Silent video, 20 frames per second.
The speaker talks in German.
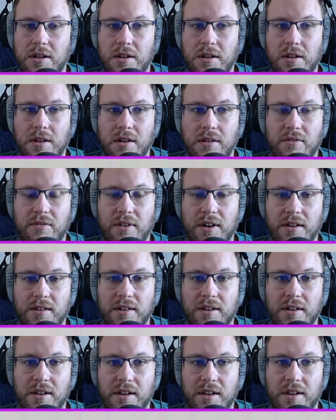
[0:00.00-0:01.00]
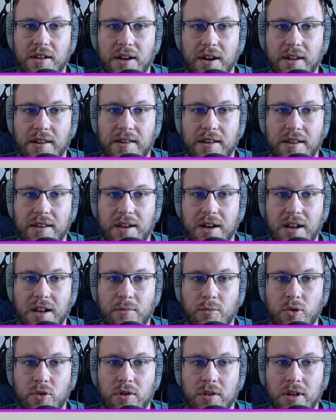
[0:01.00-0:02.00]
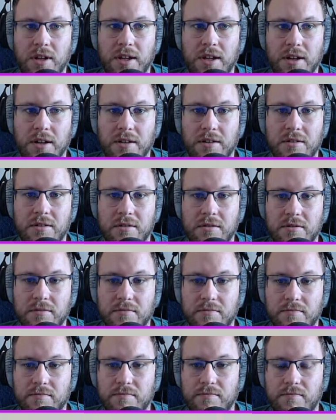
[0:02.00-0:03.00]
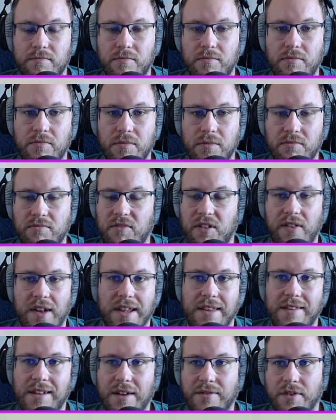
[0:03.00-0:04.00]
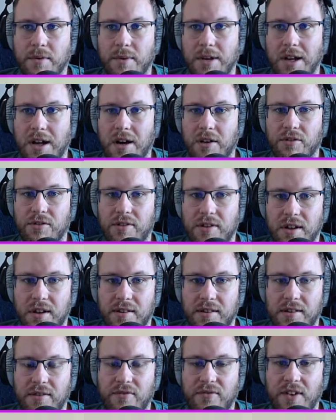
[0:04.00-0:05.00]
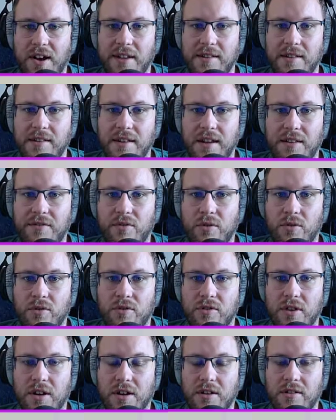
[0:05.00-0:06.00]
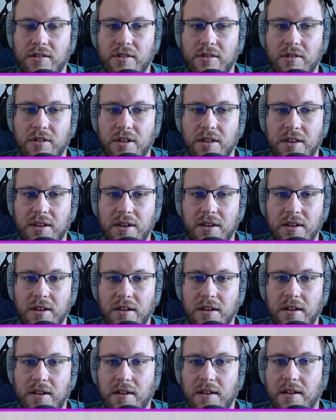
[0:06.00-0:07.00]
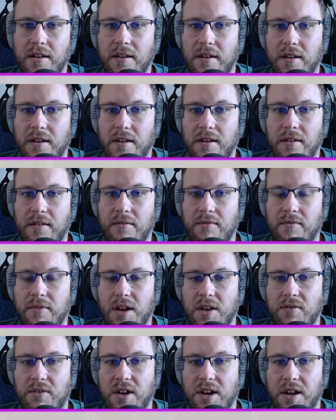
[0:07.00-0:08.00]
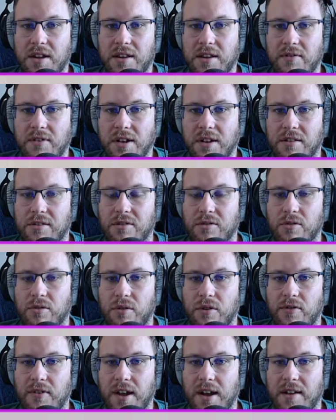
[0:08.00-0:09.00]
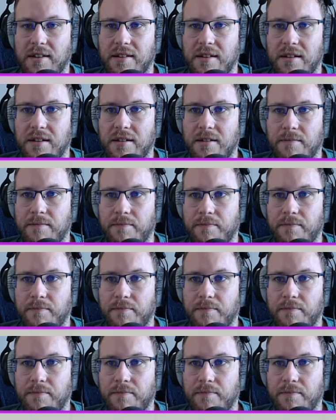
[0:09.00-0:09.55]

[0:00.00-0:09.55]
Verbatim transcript: Das weiß ich nicht. Einzelteile montieren. Wir werden es einfach mal austesten. Falls es nicht funktionieren sollte, werden wir halt dann wieder zurückwechseln.